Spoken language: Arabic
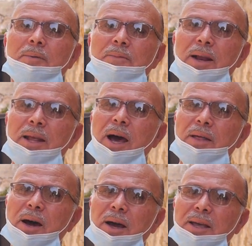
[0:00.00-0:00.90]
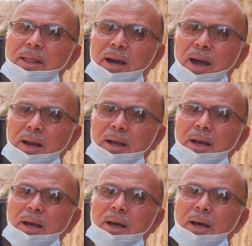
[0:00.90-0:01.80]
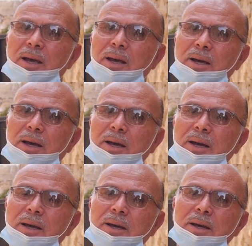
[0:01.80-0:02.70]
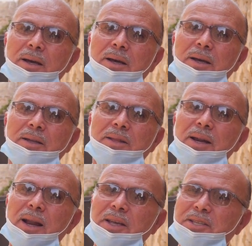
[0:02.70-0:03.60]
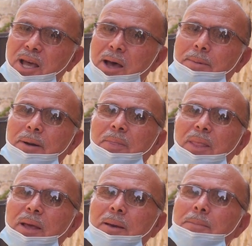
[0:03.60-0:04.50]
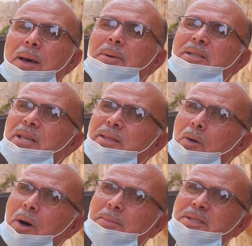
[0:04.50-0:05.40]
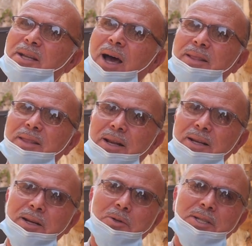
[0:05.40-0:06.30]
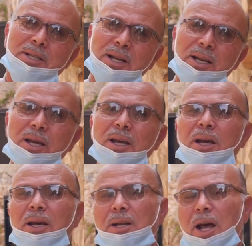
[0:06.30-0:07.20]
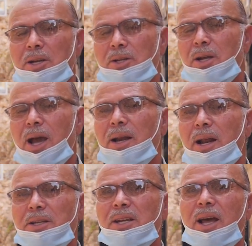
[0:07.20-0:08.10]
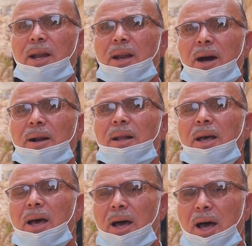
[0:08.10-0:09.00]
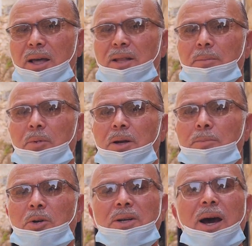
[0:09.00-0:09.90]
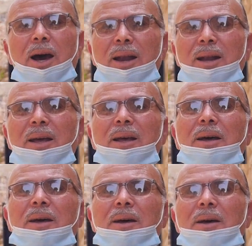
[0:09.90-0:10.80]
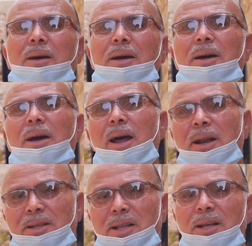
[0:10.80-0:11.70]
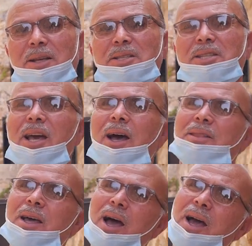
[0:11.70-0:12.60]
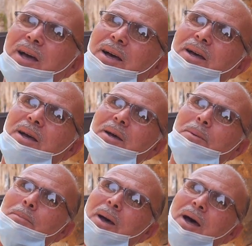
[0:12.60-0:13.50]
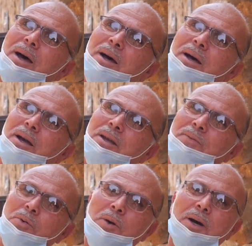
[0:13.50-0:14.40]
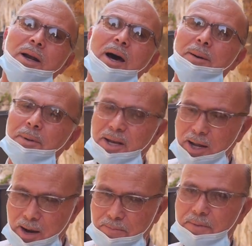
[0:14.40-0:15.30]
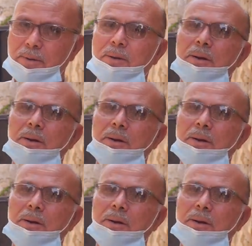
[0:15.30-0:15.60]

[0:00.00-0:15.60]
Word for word: فلهذا إذا كان آه، آه، درنا حساب ما بين 56 حتى 62 نجد أن نجد أن هذا المعتقل آه، كانت السعة تاعه ما يفوق ال 40 ألف